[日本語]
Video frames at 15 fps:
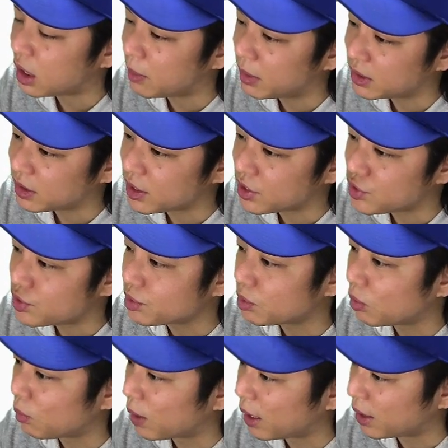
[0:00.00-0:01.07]
阿部選手
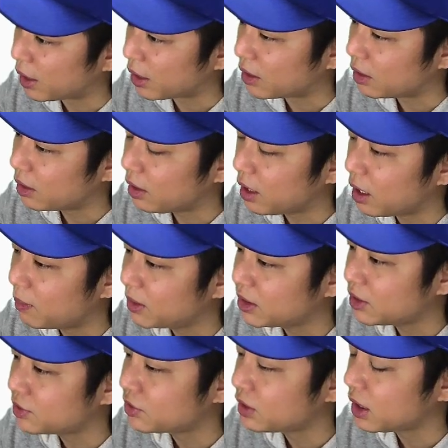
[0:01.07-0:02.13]
5割で阿部
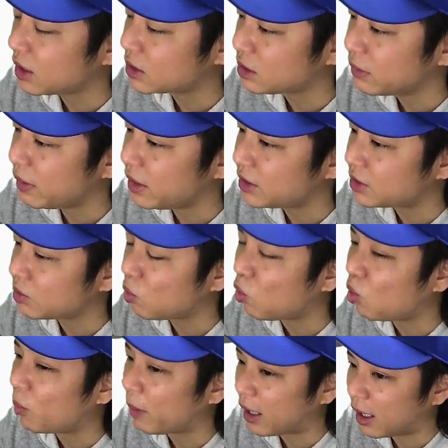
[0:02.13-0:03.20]
選手に関しては1
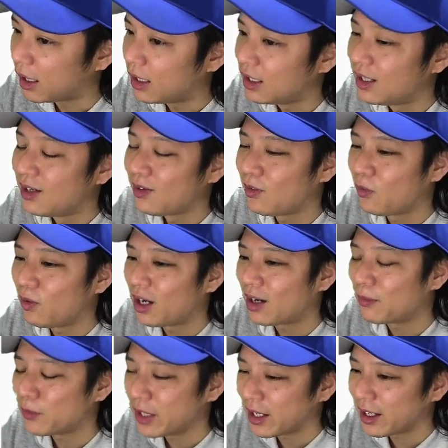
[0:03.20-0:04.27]
ホーマー今
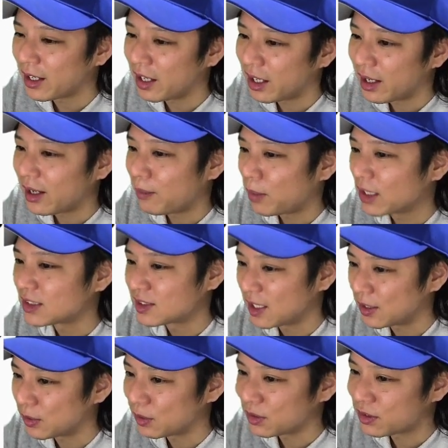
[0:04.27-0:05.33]
回もね、えー、
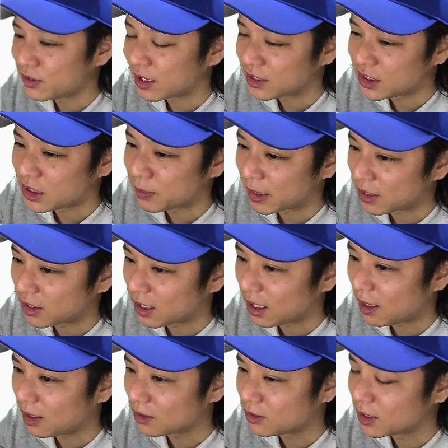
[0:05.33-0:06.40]
マスターの
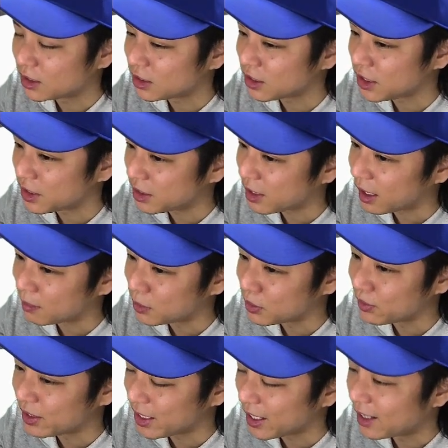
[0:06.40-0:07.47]
クラッチバッター、クラッチヒッターぶ
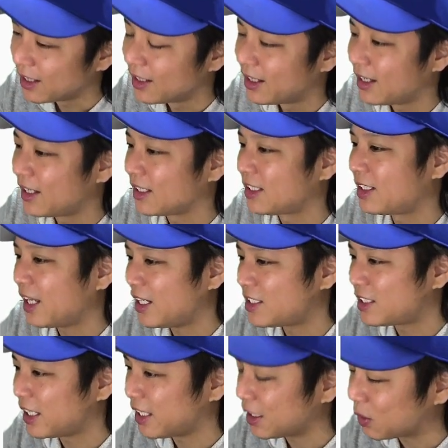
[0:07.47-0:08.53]
りをね、えー、期待し
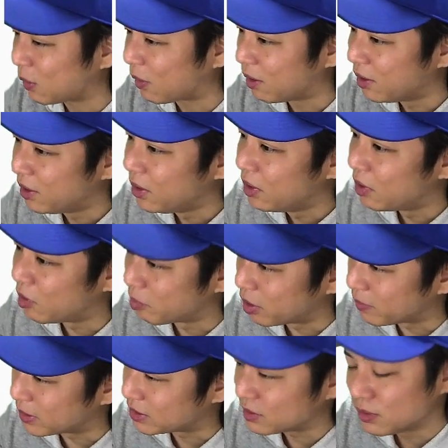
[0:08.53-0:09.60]
たいなと思
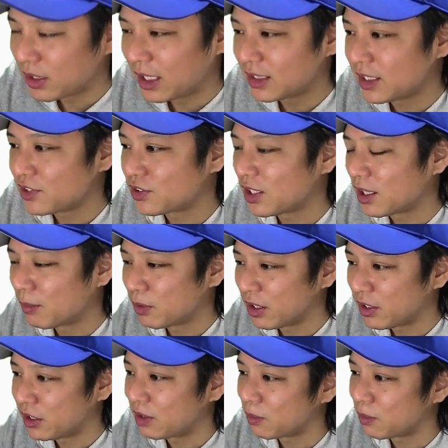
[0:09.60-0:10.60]
います。鵜飼選手なんかもね、出て